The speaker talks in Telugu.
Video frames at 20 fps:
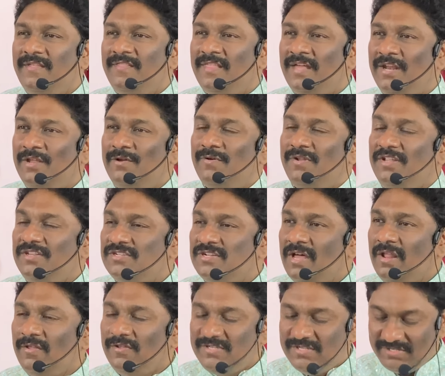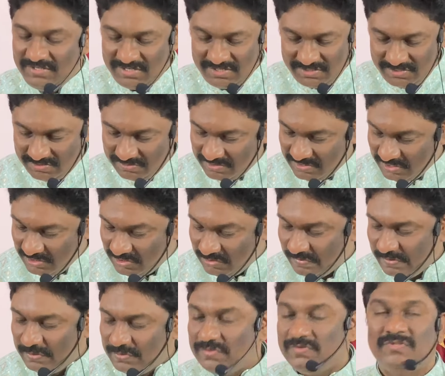దాని గురించి ఆలోచన చేస్తూ
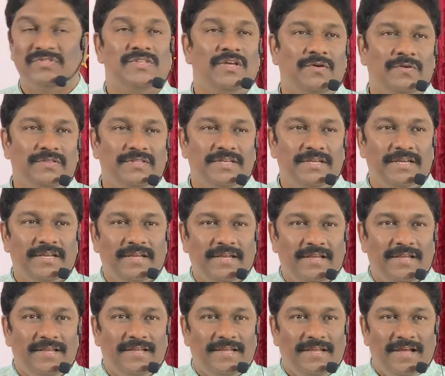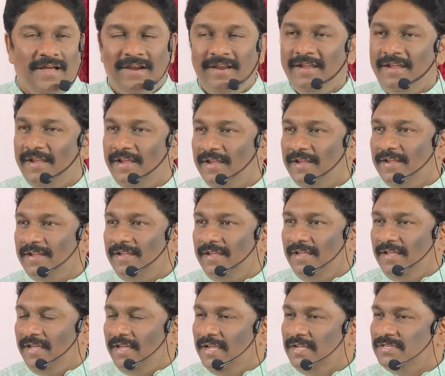శిశువును చూస్తూ ఉంది అరే
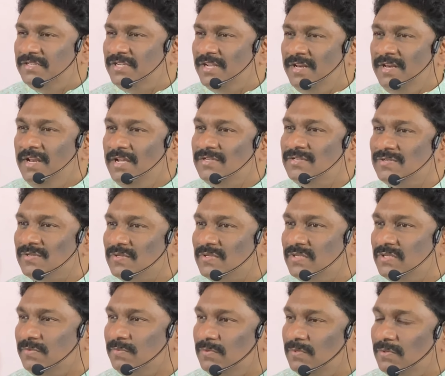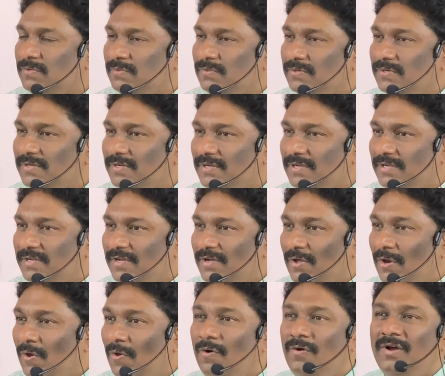ఈ చిన్న శిశువు
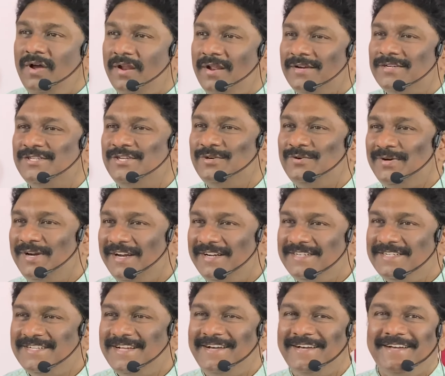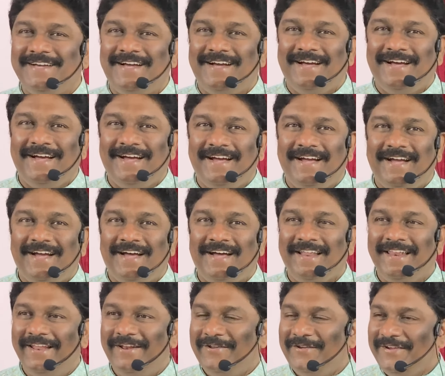లోక రక్షకుడంట
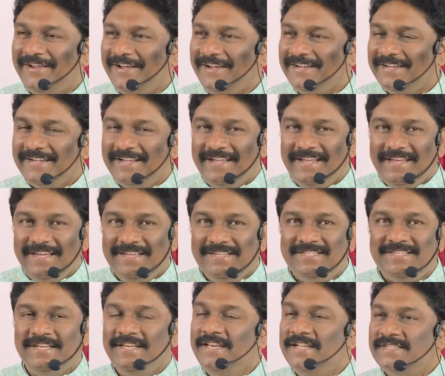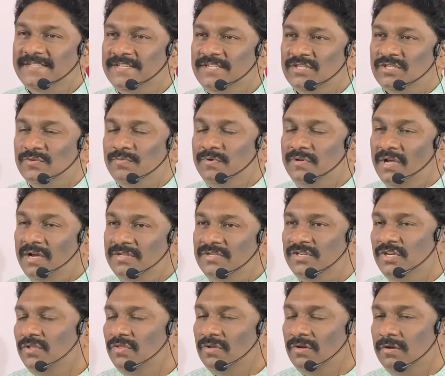అలేలుయ ఈ చిన్న శిశువు నా
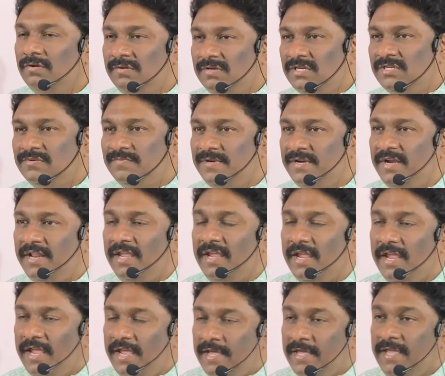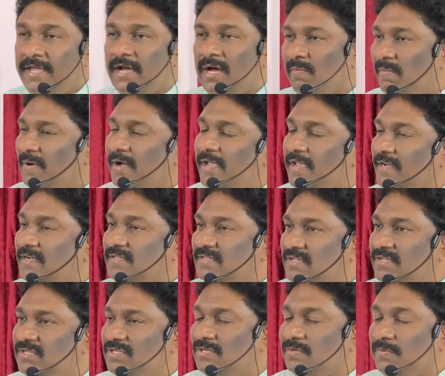చేతిలో ఉన్నటువంటి ఈ అమాయక
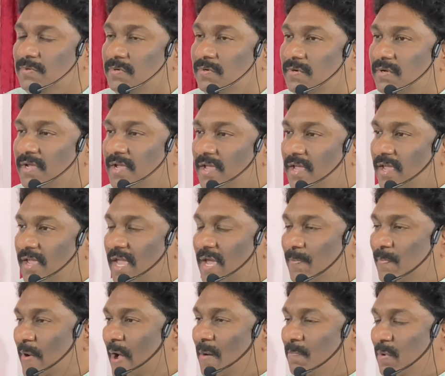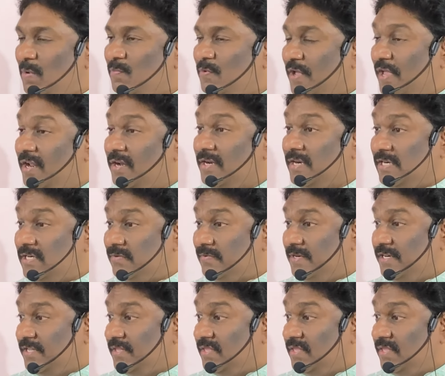శిశువు ఏ పాపము ఎరిగినటువంటి